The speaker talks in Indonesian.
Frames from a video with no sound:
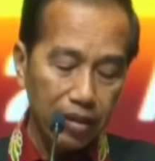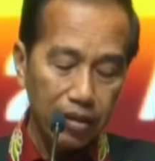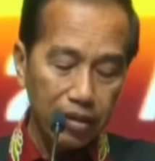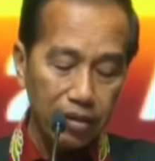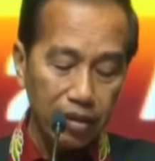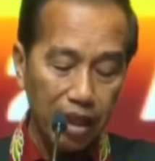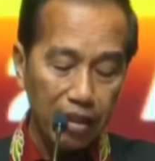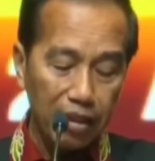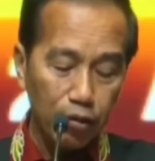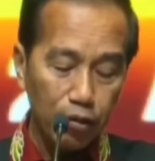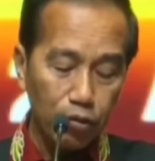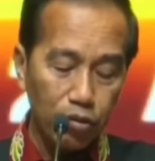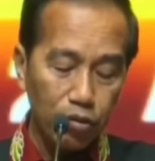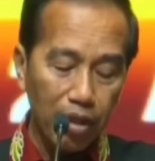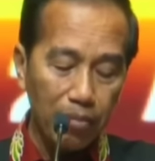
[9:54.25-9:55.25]
Selain
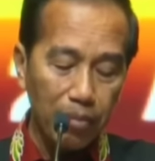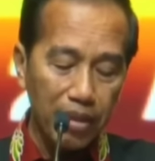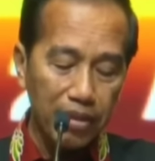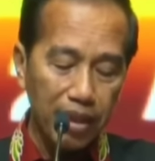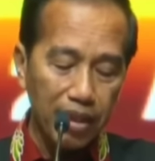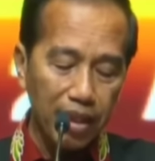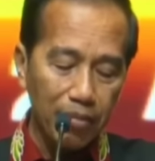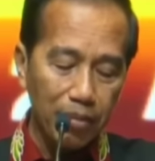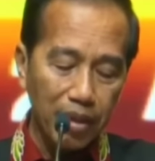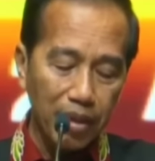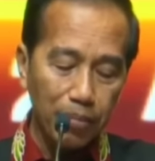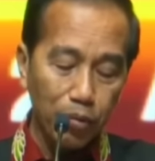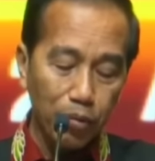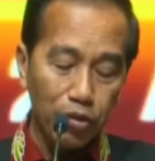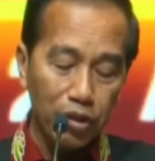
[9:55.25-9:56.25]
itu juga masalah
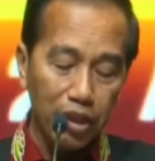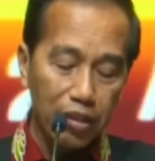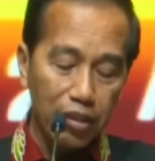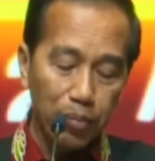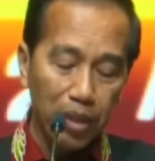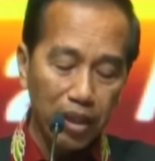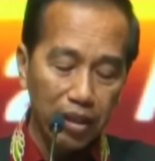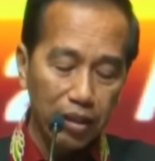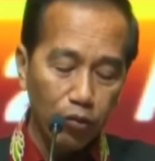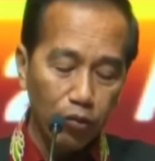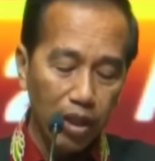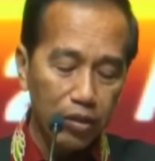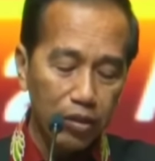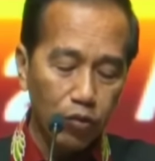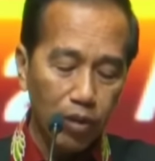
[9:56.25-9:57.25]
pada proses
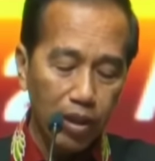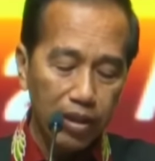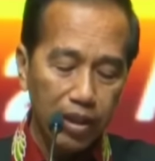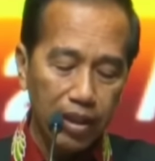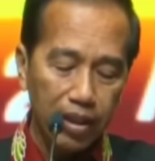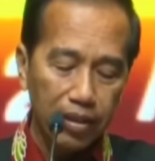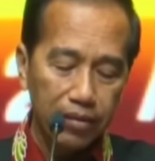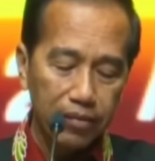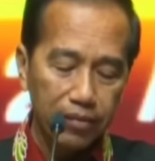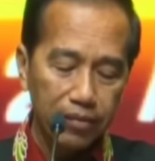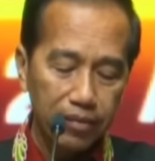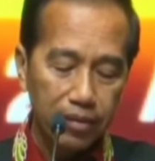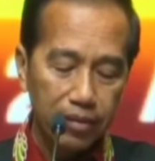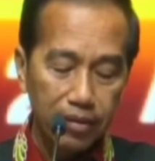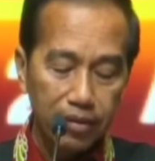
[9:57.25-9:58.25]
penghitungan suara,
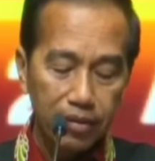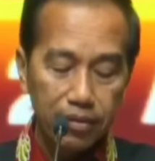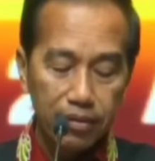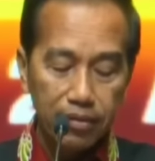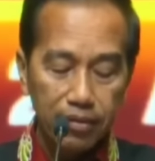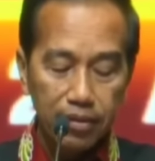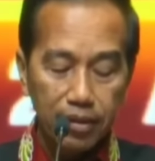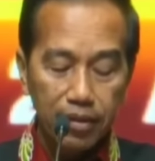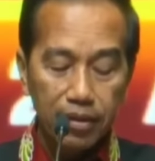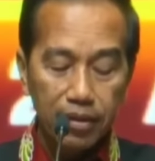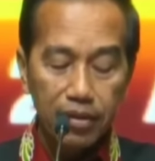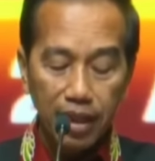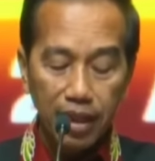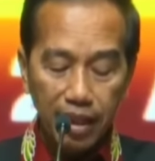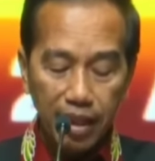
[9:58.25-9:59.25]

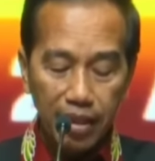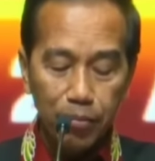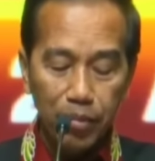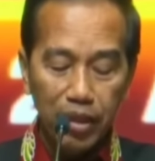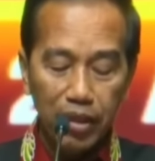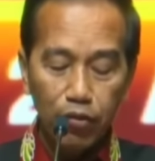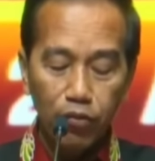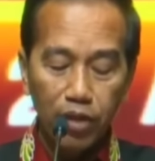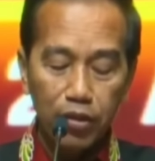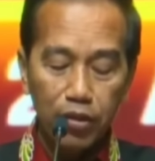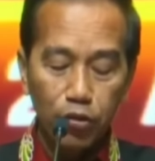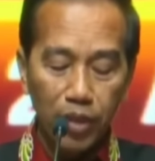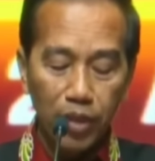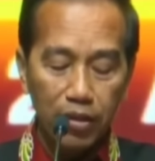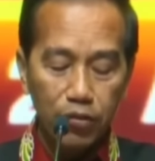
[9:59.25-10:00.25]
kesalahan penghitungan
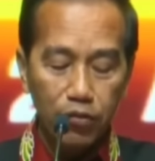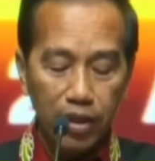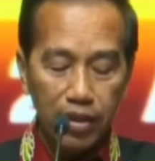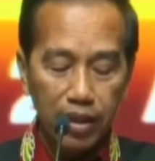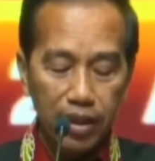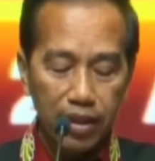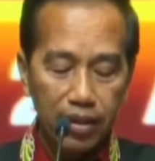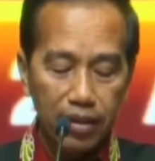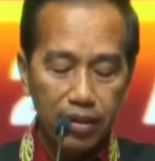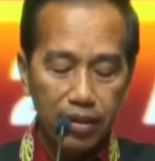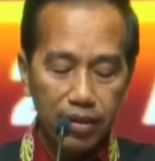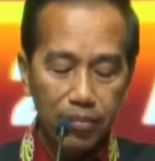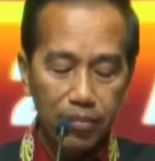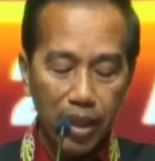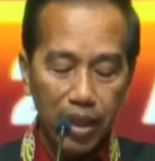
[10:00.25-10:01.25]
jumlah suara,
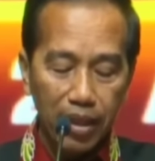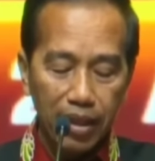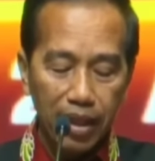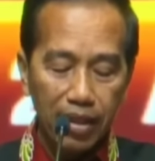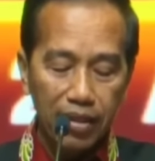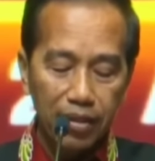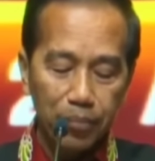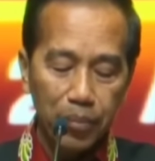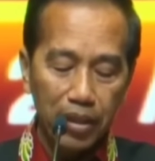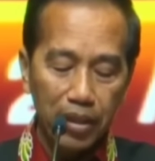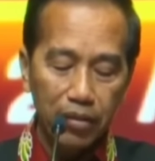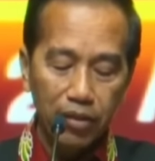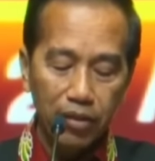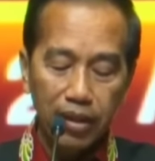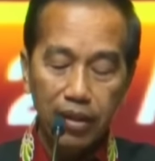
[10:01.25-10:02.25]
baik
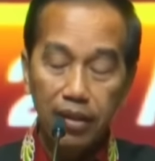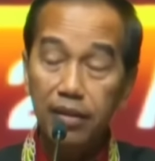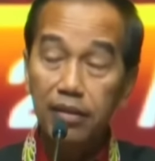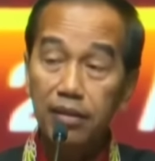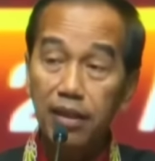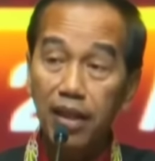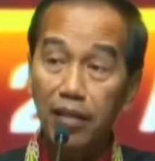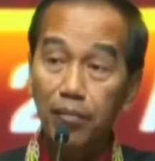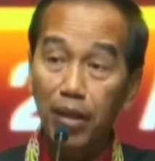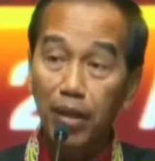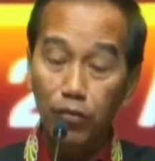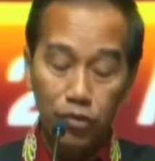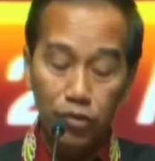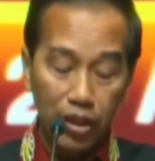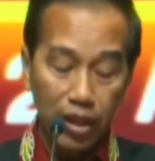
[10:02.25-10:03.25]
akibat oleh kesalahan
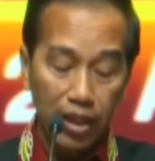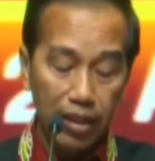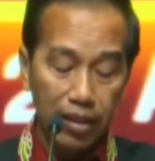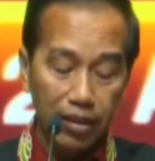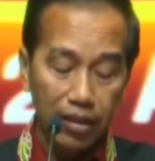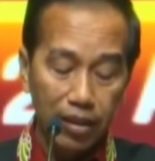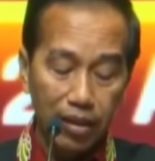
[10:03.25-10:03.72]
manusia